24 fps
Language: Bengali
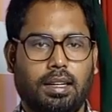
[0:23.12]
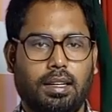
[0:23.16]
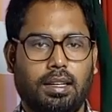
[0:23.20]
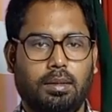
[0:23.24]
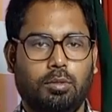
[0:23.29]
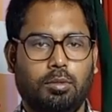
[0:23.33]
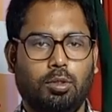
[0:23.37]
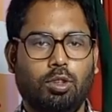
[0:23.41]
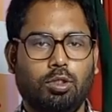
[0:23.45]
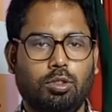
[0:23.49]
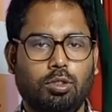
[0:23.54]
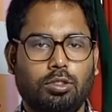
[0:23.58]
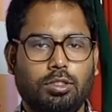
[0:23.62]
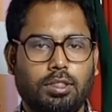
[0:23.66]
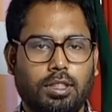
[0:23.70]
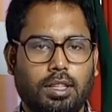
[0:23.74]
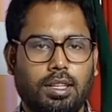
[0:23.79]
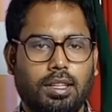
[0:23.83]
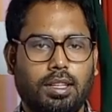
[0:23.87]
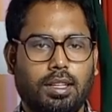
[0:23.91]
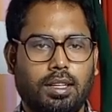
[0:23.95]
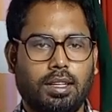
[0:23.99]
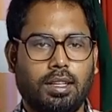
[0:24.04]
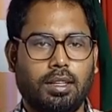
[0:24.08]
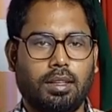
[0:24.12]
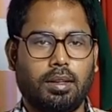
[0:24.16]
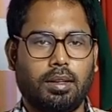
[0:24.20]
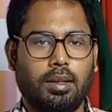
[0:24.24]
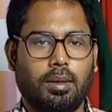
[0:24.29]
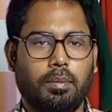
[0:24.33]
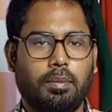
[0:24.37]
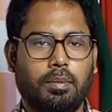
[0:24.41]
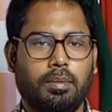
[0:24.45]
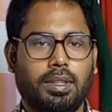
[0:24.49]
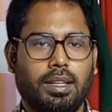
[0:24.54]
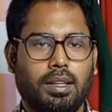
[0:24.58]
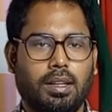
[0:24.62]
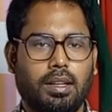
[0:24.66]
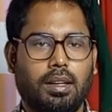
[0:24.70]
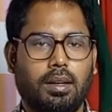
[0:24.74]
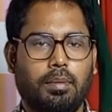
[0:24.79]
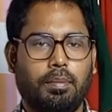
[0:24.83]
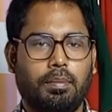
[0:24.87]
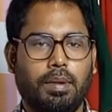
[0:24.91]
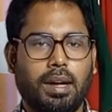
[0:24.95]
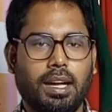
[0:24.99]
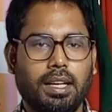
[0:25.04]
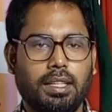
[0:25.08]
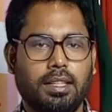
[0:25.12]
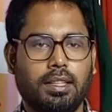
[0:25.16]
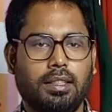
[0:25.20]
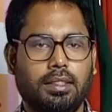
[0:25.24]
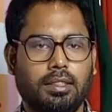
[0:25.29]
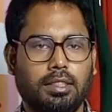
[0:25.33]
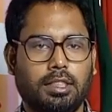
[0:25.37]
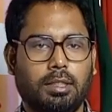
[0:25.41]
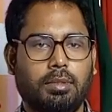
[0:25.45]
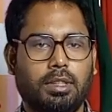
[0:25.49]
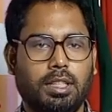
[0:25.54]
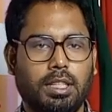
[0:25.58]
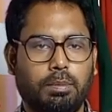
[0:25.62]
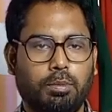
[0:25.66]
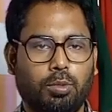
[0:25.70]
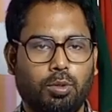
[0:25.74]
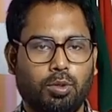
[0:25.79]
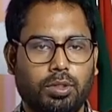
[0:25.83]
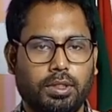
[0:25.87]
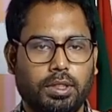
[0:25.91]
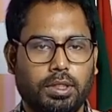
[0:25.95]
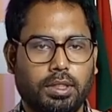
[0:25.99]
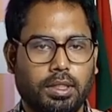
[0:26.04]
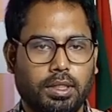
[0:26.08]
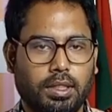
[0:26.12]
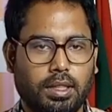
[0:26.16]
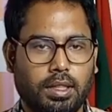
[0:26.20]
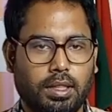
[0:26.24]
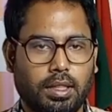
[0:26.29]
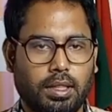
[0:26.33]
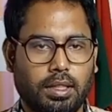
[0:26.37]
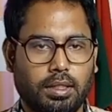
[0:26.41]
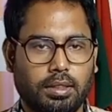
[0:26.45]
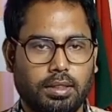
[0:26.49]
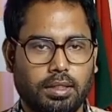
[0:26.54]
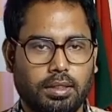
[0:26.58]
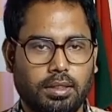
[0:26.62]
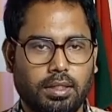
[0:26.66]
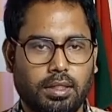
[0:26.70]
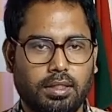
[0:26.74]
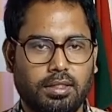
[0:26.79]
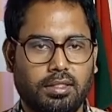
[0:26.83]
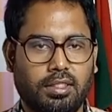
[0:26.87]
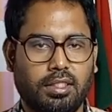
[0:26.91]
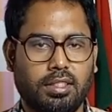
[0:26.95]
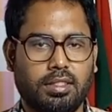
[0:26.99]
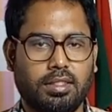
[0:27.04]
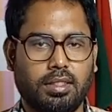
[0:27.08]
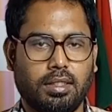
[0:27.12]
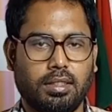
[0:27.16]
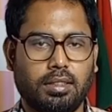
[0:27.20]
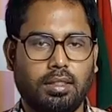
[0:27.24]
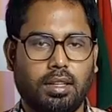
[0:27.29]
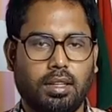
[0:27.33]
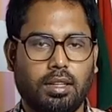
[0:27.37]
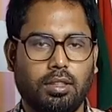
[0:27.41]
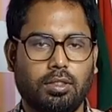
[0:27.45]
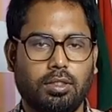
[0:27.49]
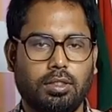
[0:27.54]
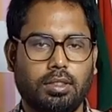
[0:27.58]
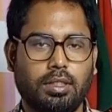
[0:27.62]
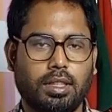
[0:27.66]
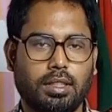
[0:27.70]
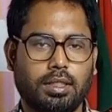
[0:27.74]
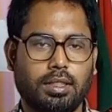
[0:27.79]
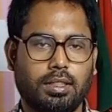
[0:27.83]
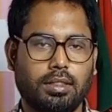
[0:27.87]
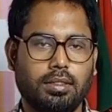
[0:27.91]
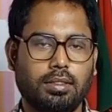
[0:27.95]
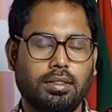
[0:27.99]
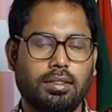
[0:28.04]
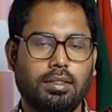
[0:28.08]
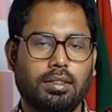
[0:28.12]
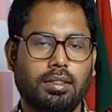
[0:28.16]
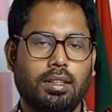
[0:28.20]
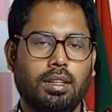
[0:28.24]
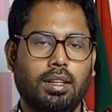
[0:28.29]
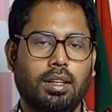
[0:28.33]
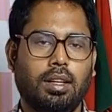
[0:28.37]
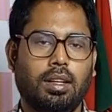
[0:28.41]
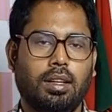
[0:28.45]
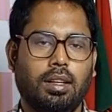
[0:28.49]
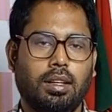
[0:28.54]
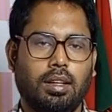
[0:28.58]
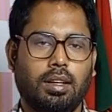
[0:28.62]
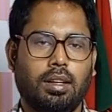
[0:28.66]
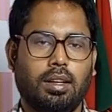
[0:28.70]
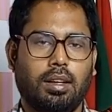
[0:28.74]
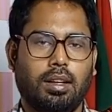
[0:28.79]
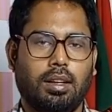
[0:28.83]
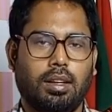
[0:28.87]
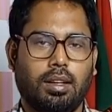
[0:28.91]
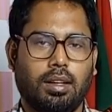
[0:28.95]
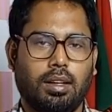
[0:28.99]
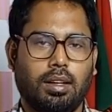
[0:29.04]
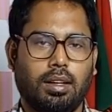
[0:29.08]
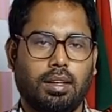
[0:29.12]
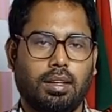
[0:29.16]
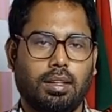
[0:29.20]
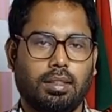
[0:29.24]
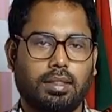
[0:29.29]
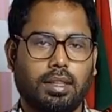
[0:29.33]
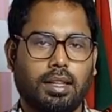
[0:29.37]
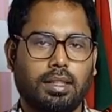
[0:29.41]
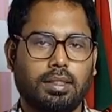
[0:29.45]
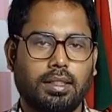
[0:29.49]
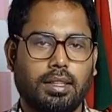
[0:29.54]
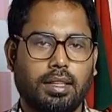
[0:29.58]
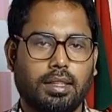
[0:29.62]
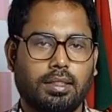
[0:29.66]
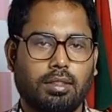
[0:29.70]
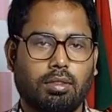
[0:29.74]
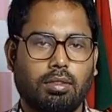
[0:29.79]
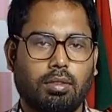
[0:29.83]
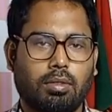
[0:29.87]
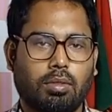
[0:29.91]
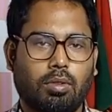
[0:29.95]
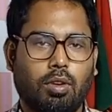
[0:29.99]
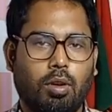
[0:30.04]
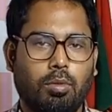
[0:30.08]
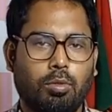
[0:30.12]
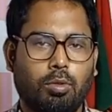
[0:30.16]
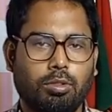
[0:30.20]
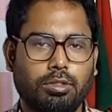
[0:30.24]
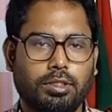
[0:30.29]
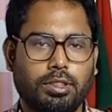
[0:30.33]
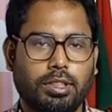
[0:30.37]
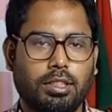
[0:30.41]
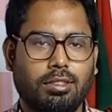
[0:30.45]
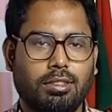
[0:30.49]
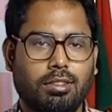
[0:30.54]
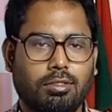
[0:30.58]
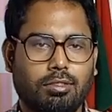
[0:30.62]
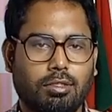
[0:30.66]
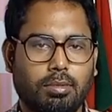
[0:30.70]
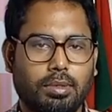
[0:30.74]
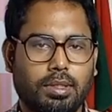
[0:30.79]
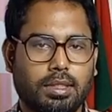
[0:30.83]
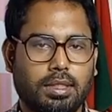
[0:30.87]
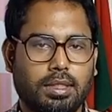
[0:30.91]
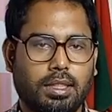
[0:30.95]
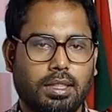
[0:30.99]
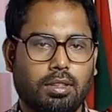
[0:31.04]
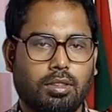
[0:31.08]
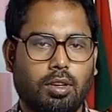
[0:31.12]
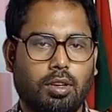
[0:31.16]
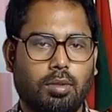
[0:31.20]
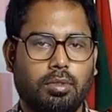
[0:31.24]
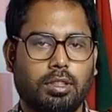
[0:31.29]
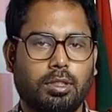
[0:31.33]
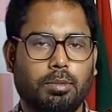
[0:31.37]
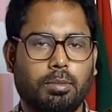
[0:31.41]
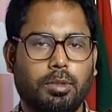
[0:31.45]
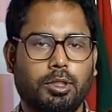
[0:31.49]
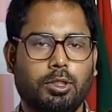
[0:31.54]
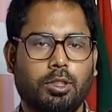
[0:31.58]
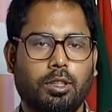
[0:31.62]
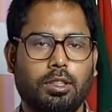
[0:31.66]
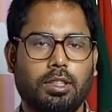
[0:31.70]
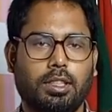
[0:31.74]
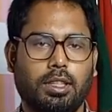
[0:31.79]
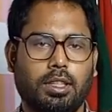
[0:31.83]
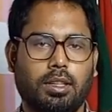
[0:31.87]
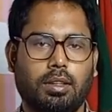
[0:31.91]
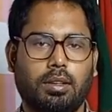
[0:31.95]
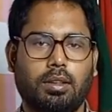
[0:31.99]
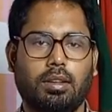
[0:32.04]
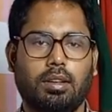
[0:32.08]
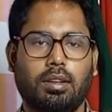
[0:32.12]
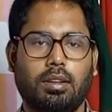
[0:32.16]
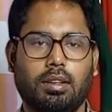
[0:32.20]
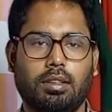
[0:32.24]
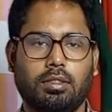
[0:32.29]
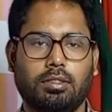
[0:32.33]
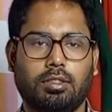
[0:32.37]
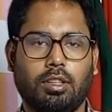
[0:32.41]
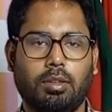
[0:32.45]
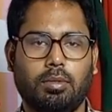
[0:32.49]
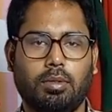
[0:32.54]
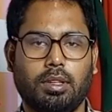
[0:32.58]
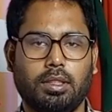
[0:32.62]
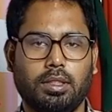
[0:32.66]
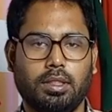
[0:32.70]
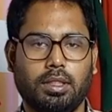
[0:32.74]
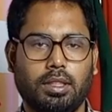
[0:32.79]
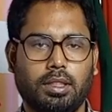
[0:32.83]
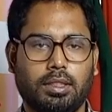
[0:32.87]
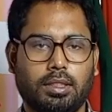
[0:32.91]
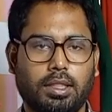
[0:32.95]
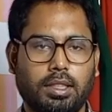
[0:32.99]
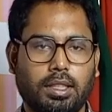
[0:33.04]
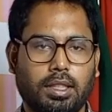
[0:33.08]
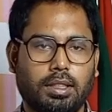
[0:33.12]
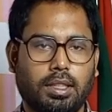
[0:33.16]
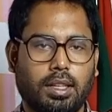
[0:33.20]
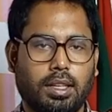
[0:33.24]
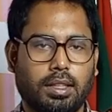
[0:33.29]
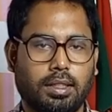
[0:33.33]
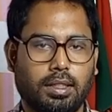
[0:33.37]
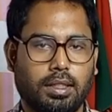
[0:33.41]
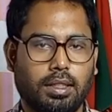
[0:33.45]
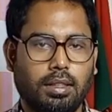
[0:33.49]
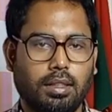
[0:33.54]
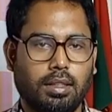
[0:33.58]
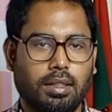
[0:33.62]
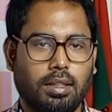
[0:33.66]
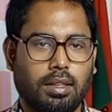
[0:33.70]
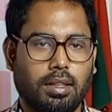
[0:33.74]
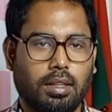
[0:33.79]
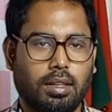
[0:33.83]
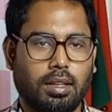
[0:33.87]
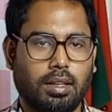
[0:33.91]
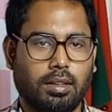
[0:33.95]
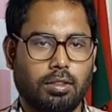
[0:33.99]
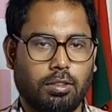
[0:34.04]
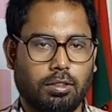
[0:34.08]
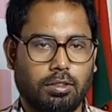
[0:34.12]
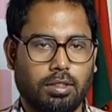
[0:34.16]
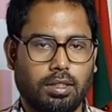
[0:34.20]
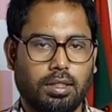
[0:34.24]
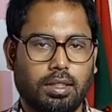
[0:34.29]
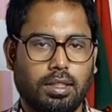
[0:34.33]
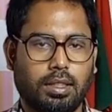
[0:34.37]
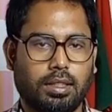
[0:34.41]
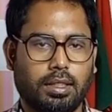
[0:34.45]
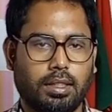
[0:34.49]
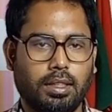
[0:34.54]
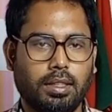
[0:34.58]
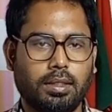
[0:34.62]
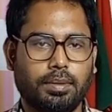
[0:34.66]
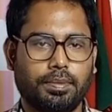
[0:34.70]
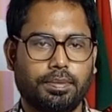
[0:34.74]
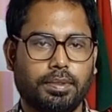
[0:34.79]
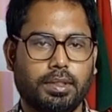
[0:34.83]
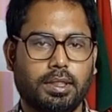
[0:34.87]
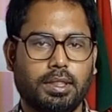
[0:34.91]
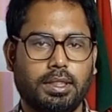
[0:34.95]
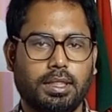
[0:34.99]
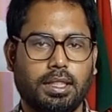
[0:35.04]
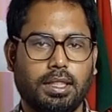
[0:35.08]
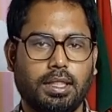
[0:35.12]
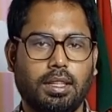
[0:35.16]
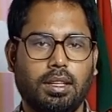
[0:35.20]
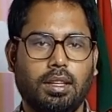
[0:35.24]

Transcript: মূলত যারা বাহিরে দেশের বাইরে পড়তে যেতে ইন্টারেস্টেড আগ্রহী থাকেন তাদের একটা কমন যে ডকুমেন্টস নিয়ে কমন একটা বিষয় নিয়ে সবার একটা ইয়া থাকে কথা থাকে যে